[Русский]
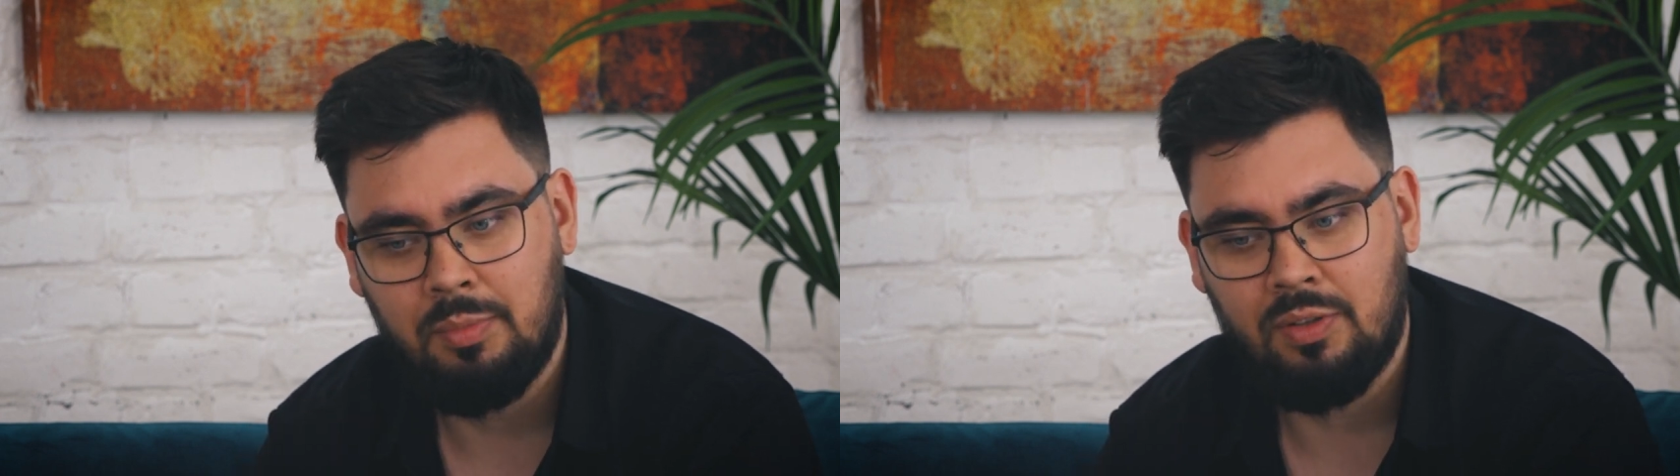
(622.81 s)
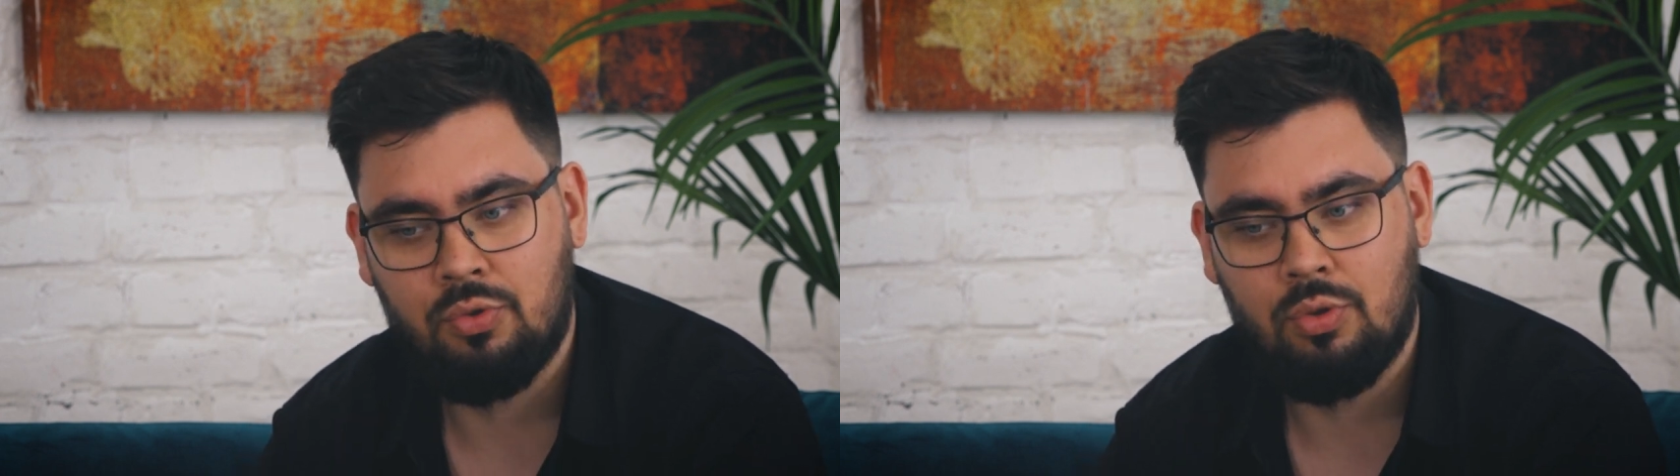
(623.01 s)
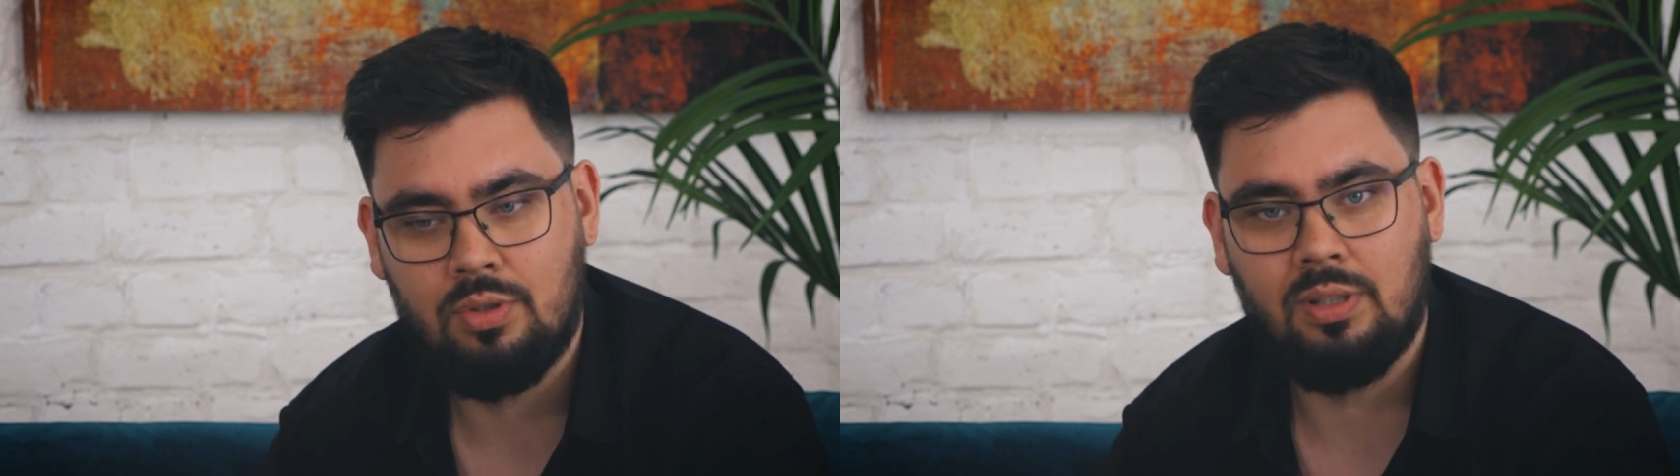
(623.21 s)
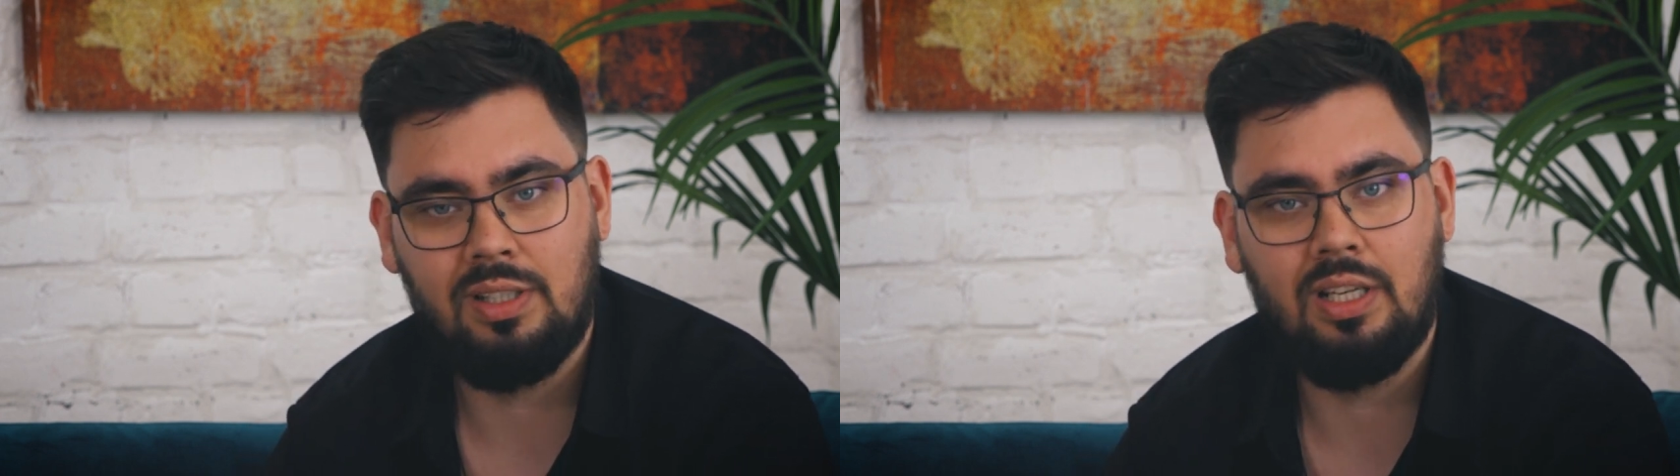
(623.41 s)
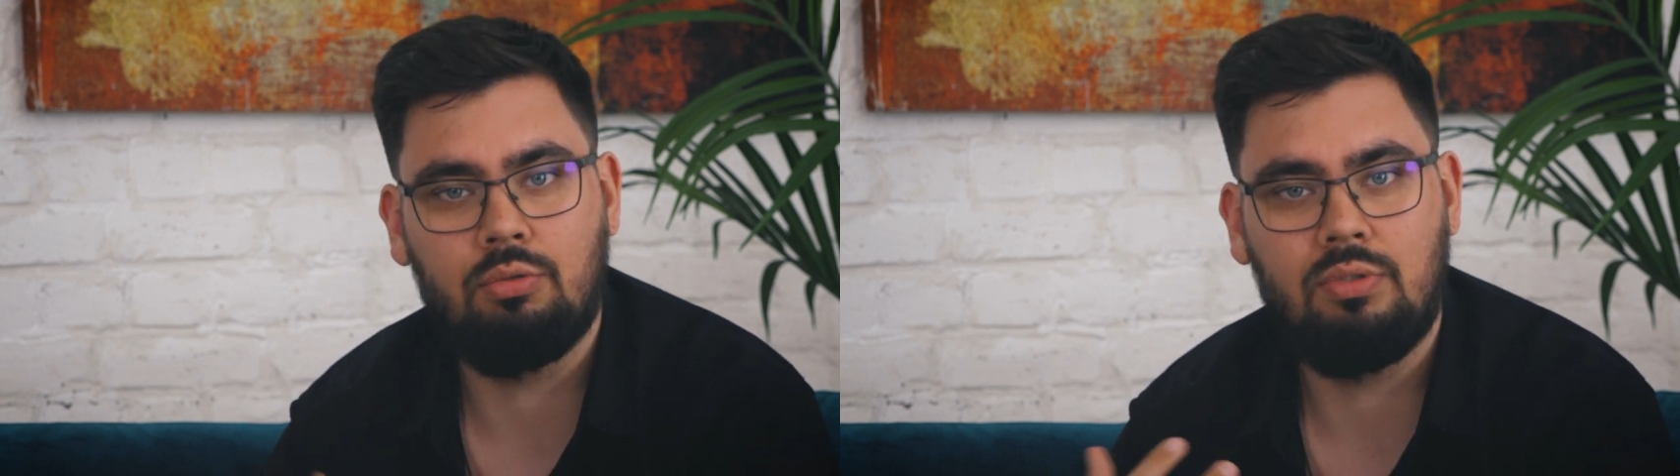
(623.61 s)
именно созданы
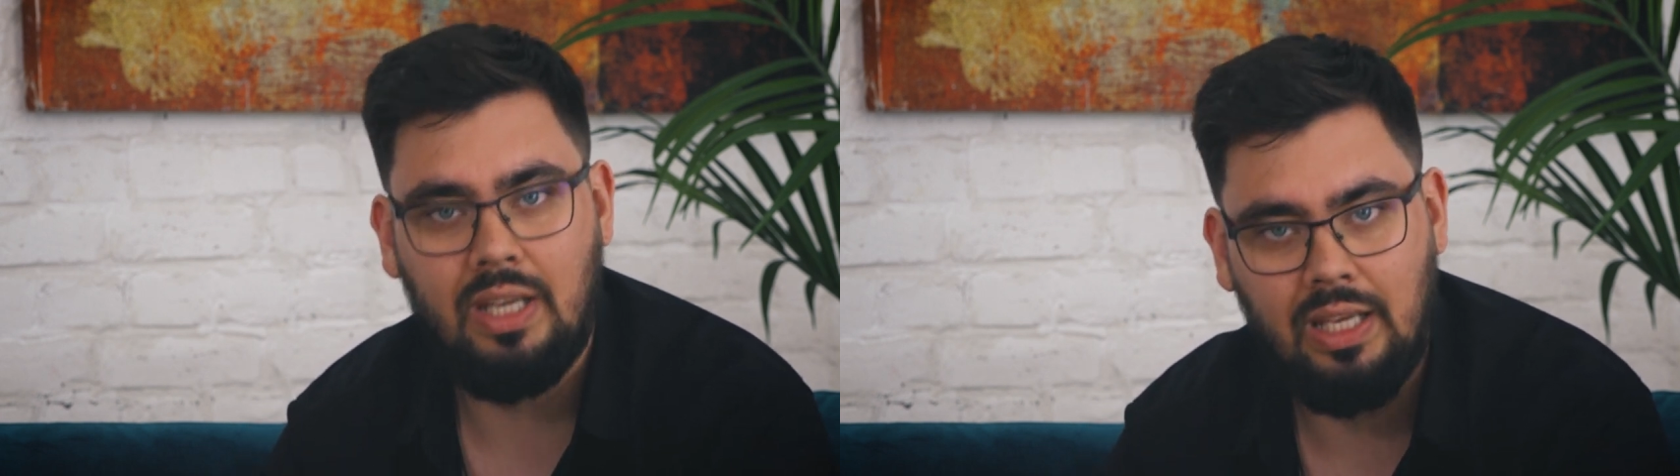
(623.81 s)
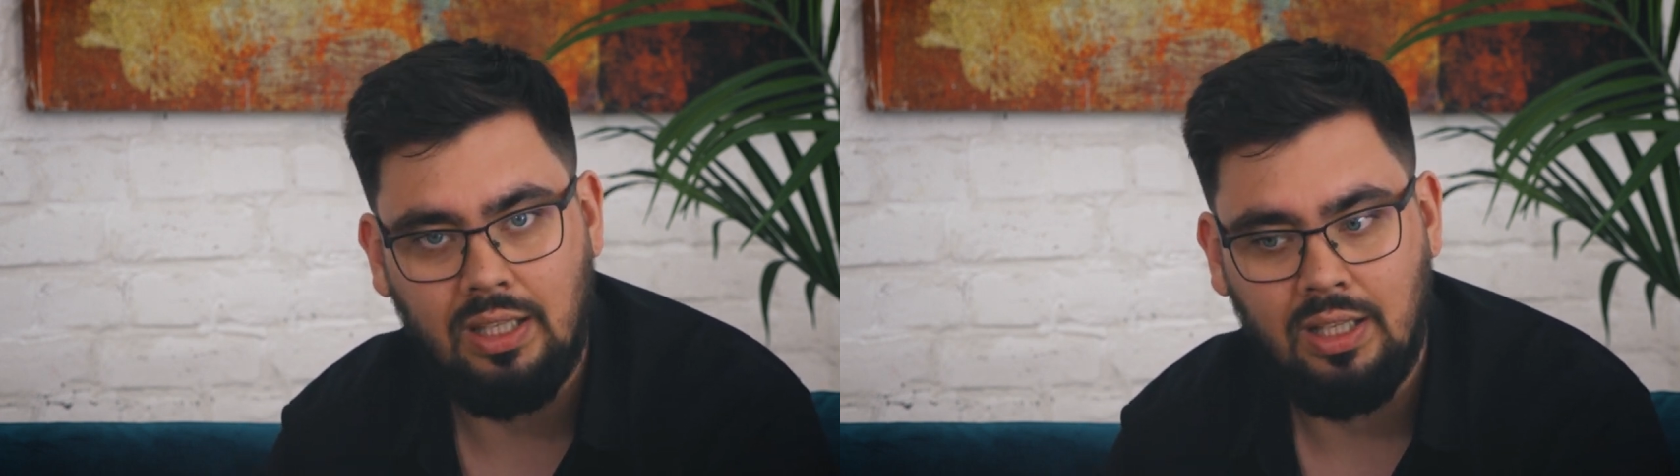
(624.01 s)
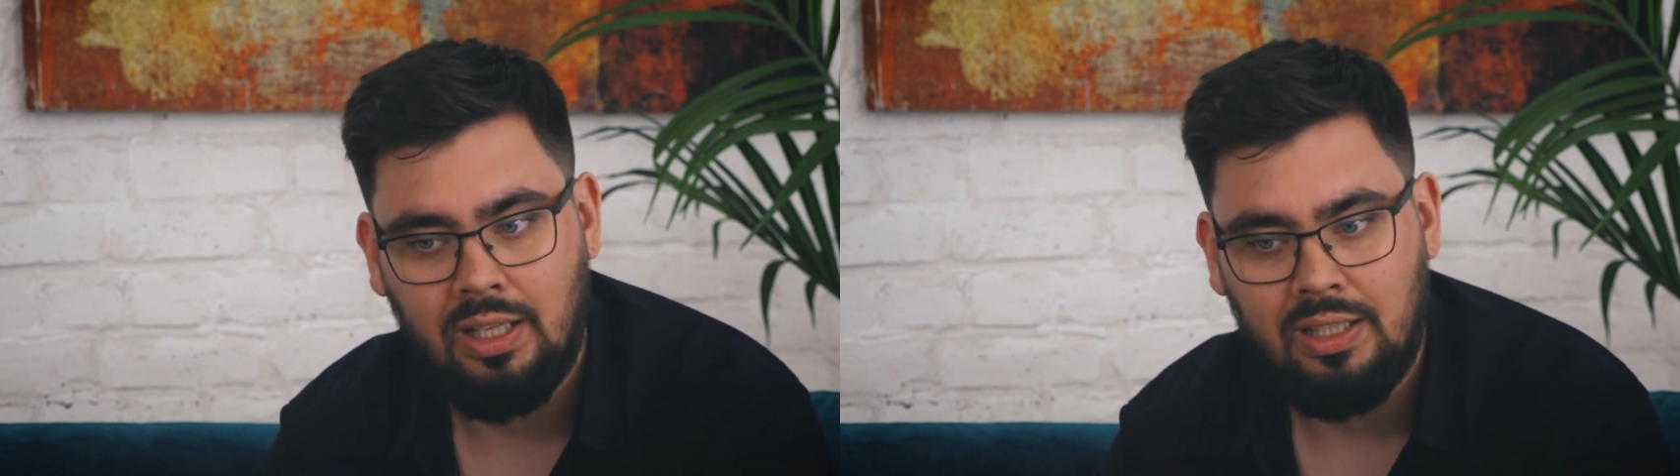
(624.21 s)
для людей